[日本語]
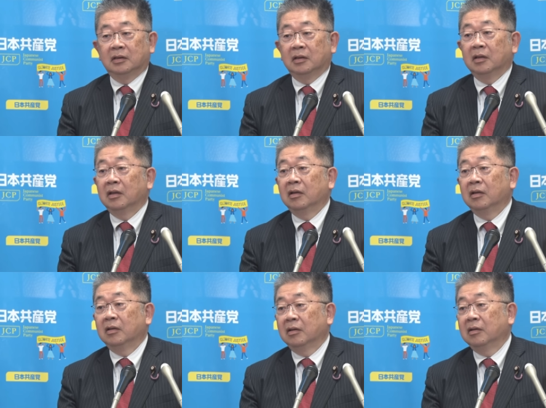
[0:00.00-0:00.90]
一点
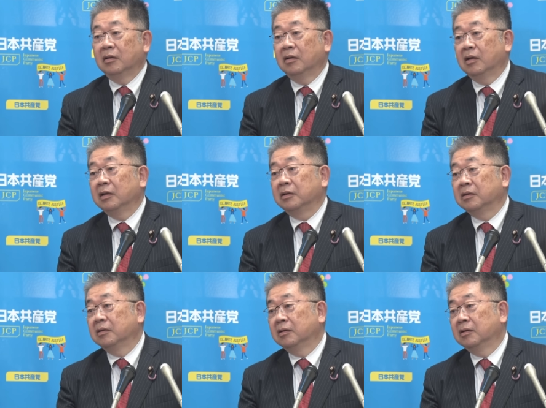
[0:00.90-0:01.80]
その風なんですけど、
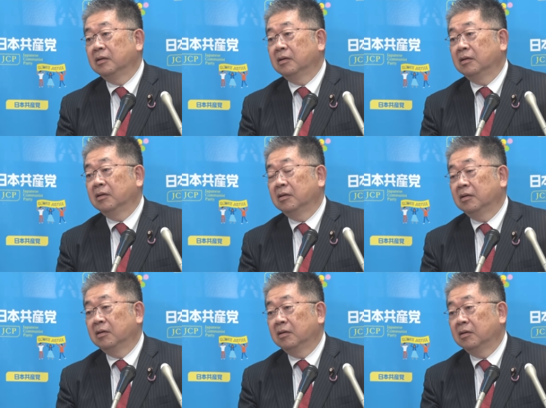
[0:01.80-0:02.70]
今
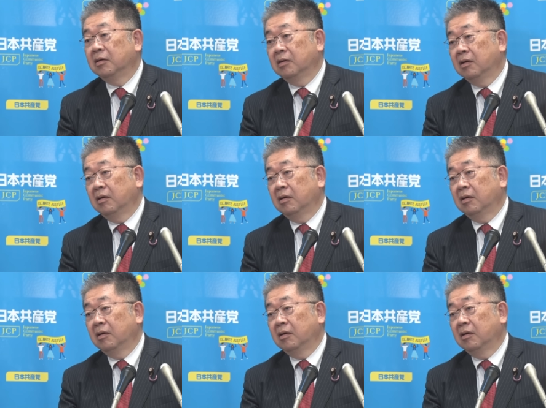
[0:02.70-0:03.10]
発言でです、ね、